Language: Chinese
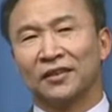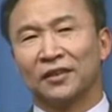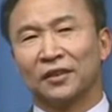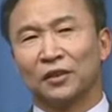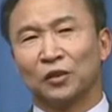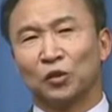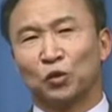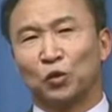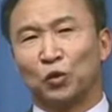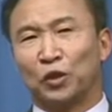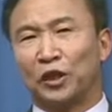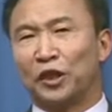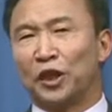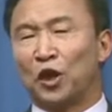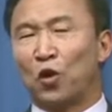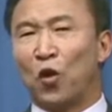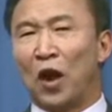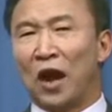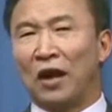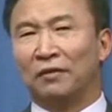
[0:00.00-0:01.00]
注意这
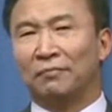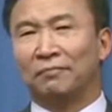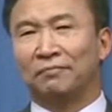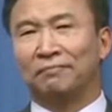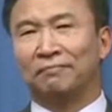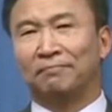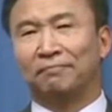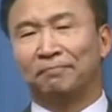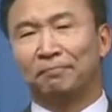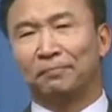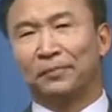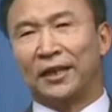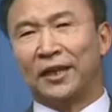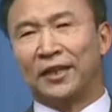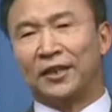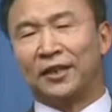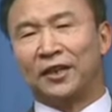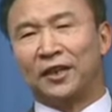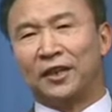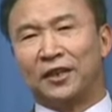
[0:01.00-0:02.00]
个话，
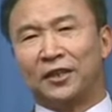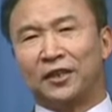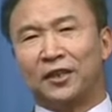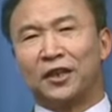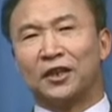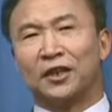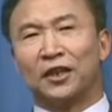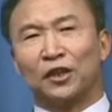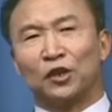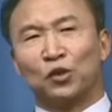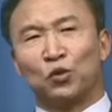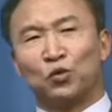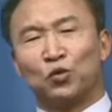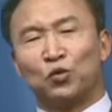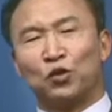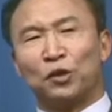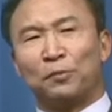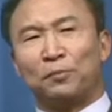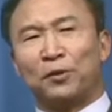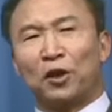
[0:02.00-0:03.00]
变成了一个
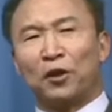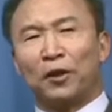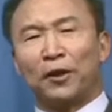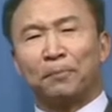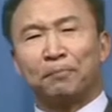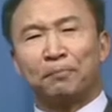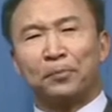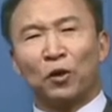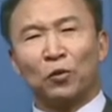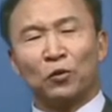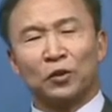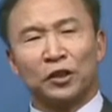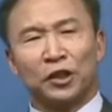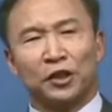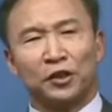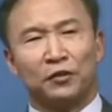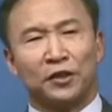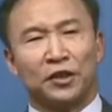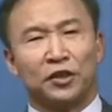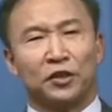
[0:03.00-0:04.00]
最漂亮、标致的
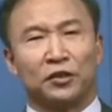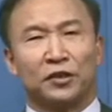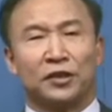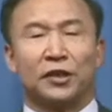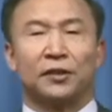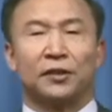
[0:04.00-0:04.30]
一位小姐。